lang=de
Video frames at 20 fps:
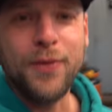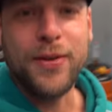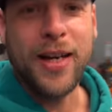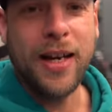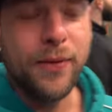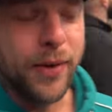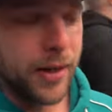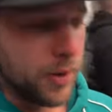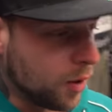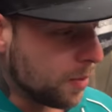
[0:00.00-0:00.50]
auf
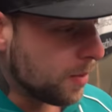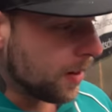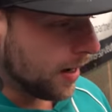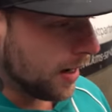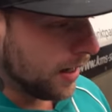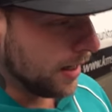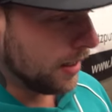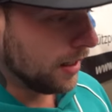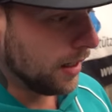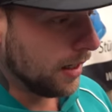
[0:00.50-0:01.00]
jeden Fall
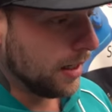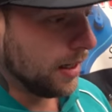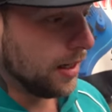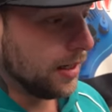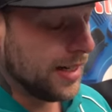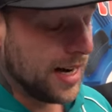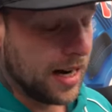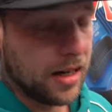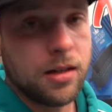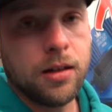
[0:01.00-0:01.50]
nochmal
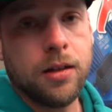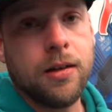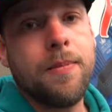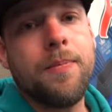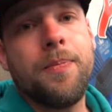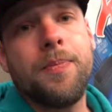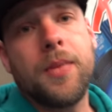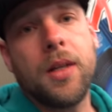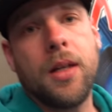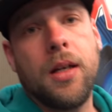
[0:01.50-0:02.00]
äh, danke,
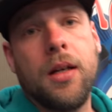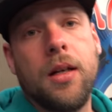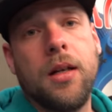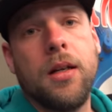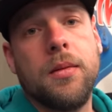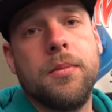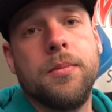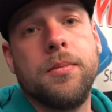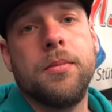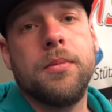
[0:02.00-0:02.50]

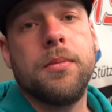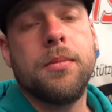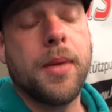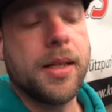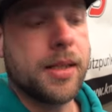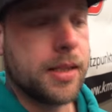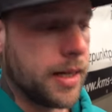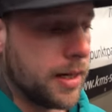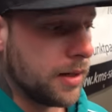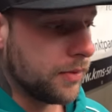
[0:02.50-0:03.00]
ähm,
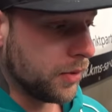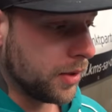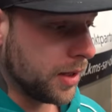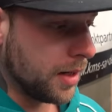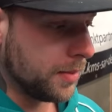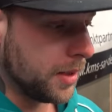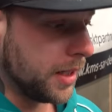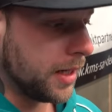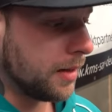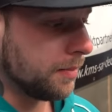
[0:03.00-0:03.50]
Marcel von
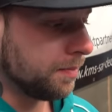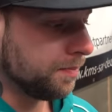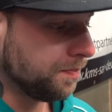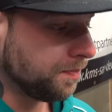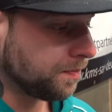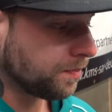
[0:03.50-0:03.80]
MTR,